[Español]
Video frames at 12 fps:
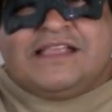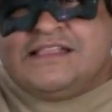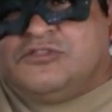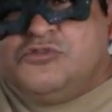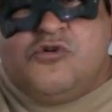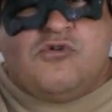
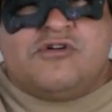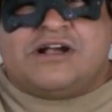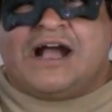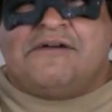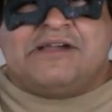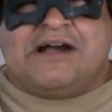
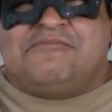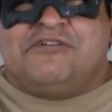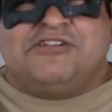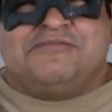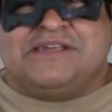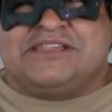nunca
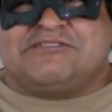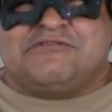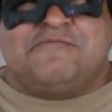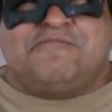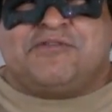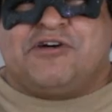habíamos visto
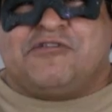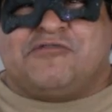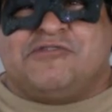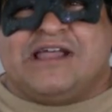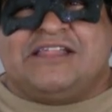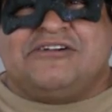un
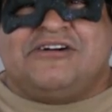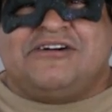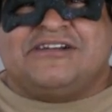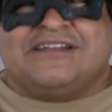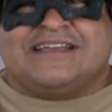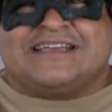
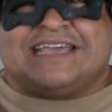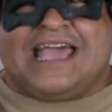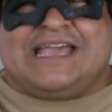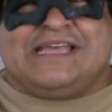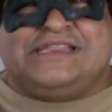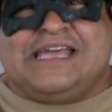procurador
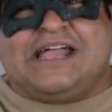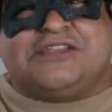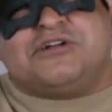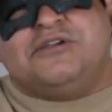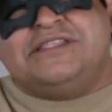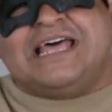que quisiera
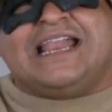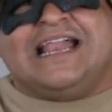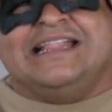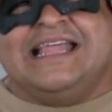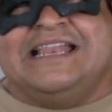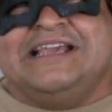soltar
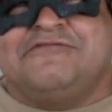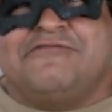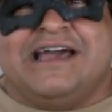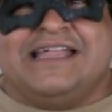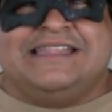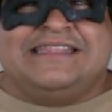al
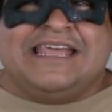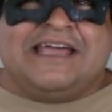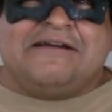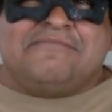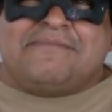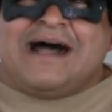
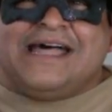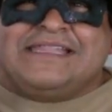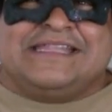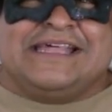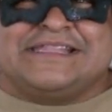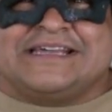delincuente
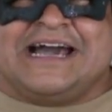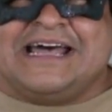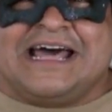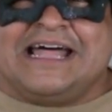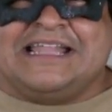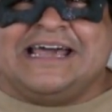más
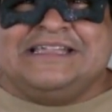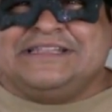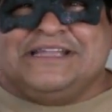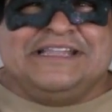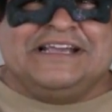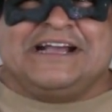descarada y
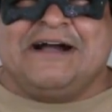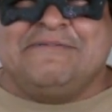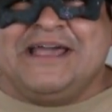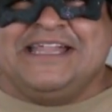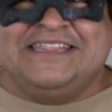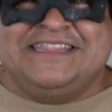
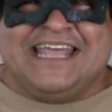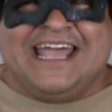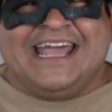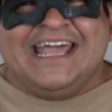cínicamente.